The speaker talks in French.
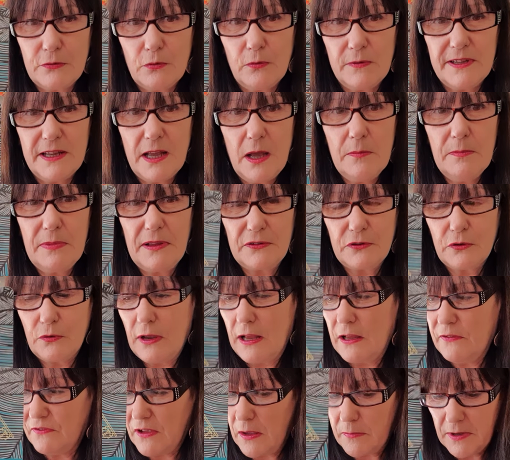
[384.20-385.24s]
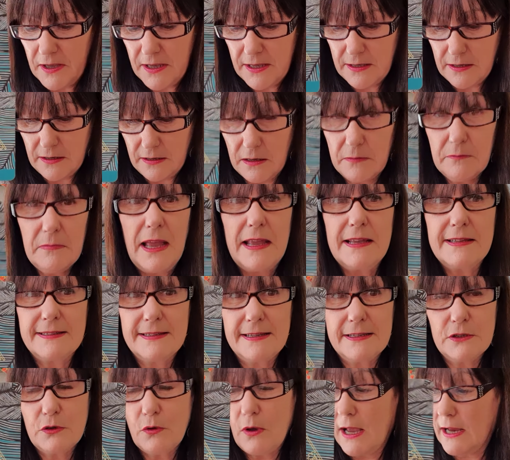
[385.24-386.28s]
son lien parce qu'elle fabrique bah,
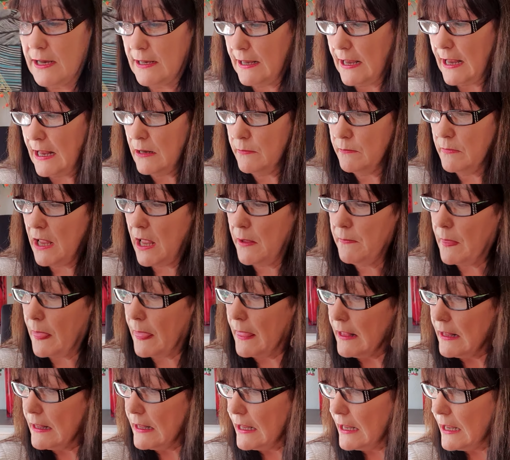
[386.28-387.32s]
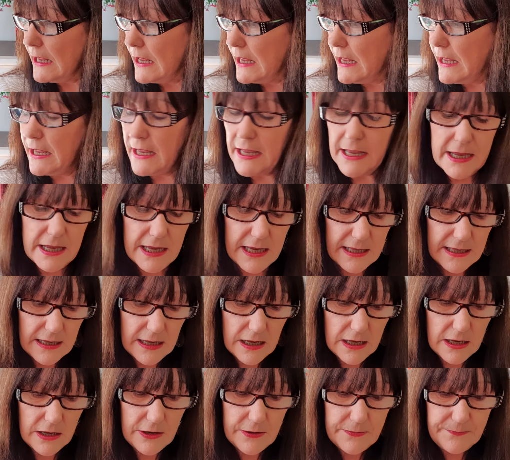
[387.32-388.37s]
ses oracles elle-même. Et
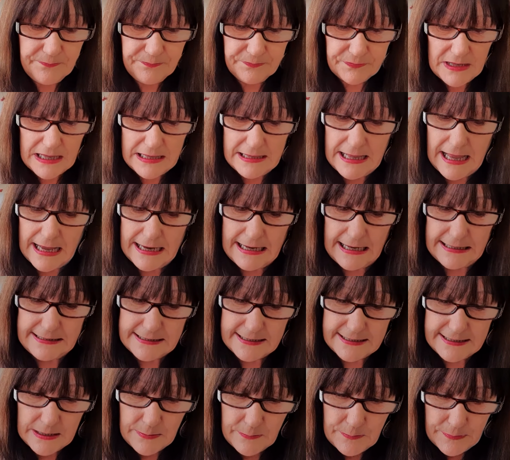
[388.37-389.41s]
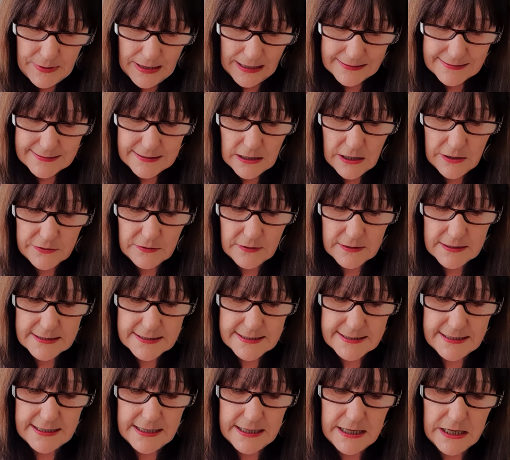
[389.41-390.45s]
euh, la quatrième personne,
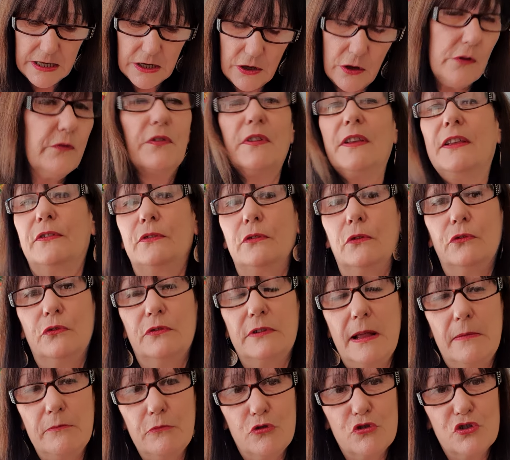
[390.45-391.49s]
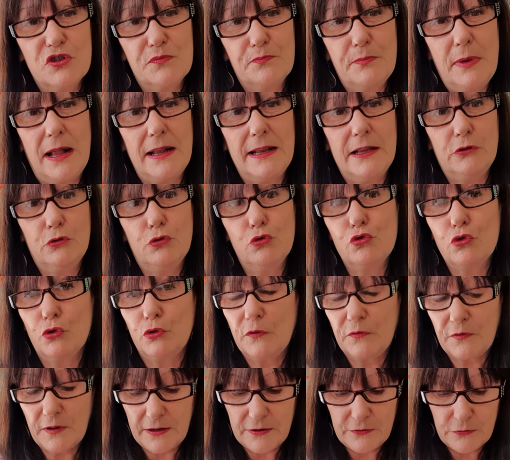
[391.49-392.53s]
c'est Frisson de l'âme, que je parlais toujours
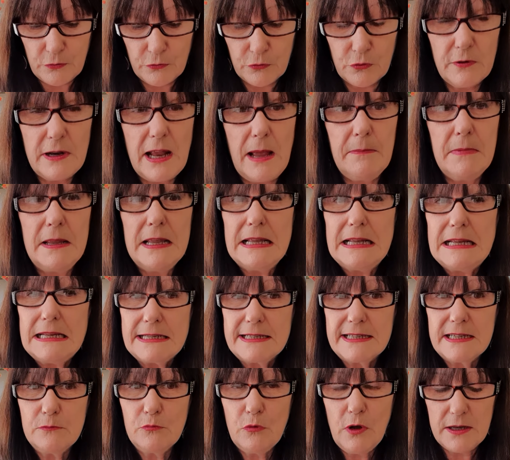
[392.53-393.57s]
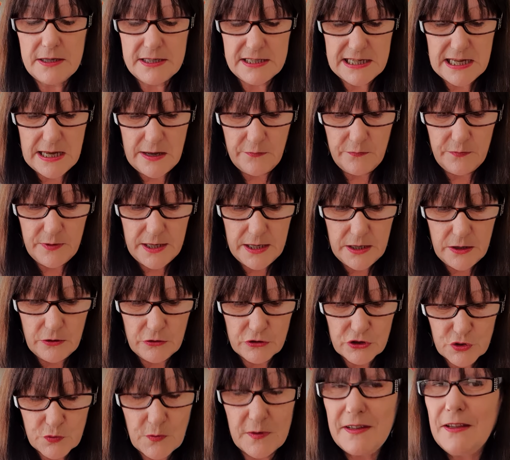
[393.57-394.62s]
de Frisson de l'âme. C'est moi qui avais
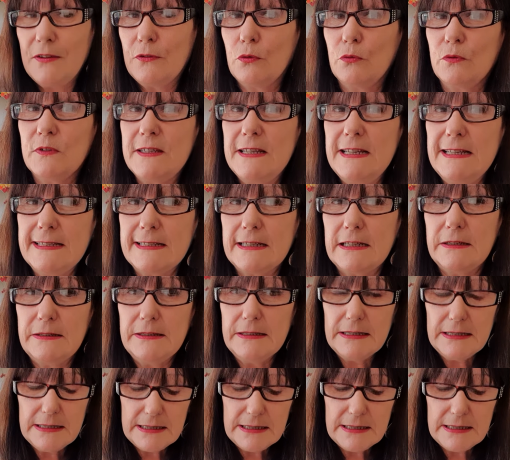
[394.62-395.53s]
choisi son titre